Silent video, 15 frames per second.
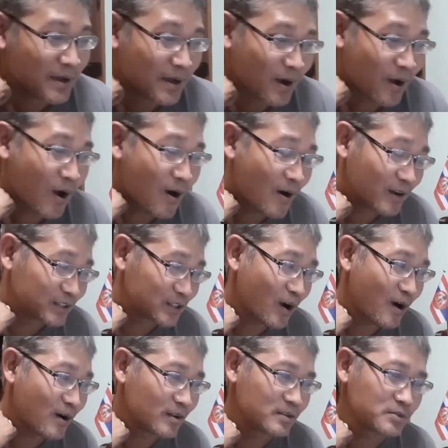ช่องช่อง
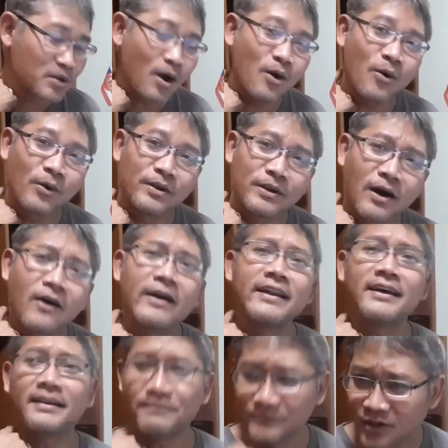ช่องคนน้อยนะค
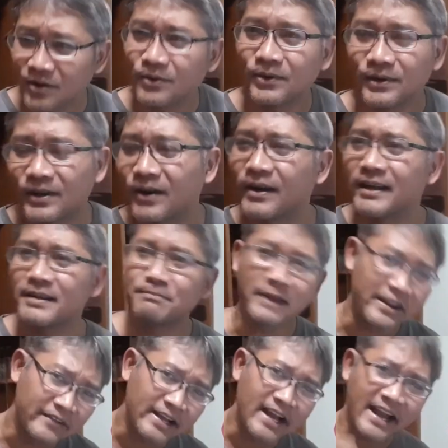รับช่องคนน้อย ไป
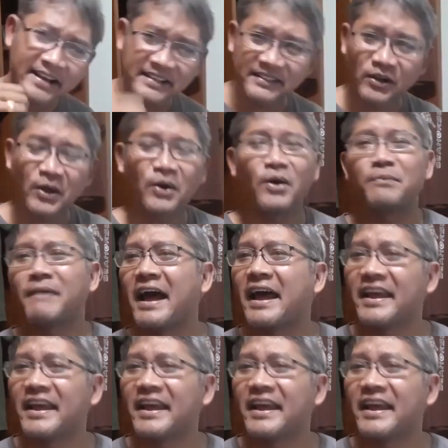ด้วยกัน ค่อยๆไป